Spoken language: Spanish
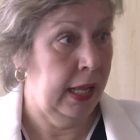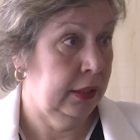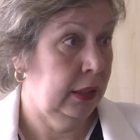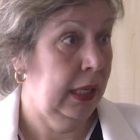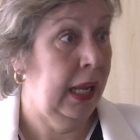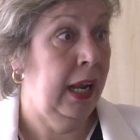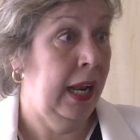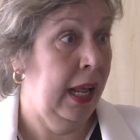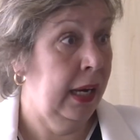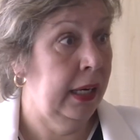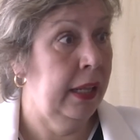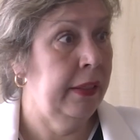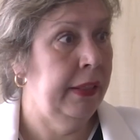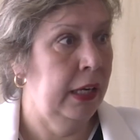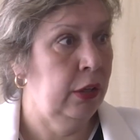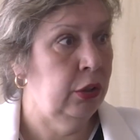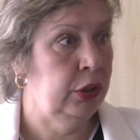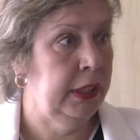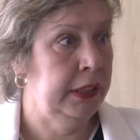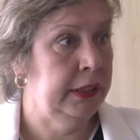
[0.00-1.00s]
a la red
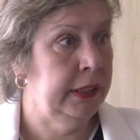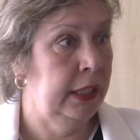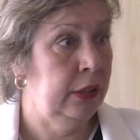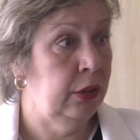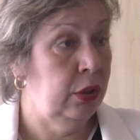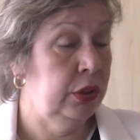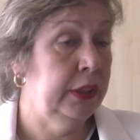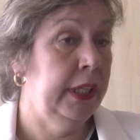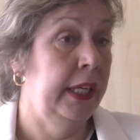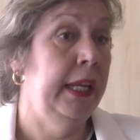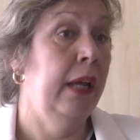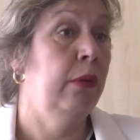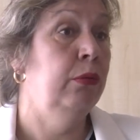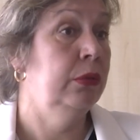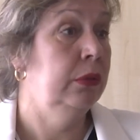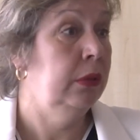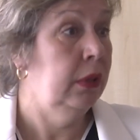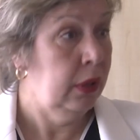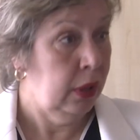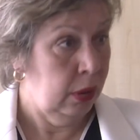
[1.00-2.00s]
de los seis centros, sería
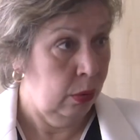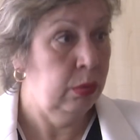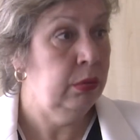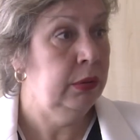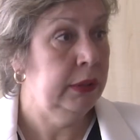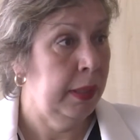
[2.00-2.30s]
un, un,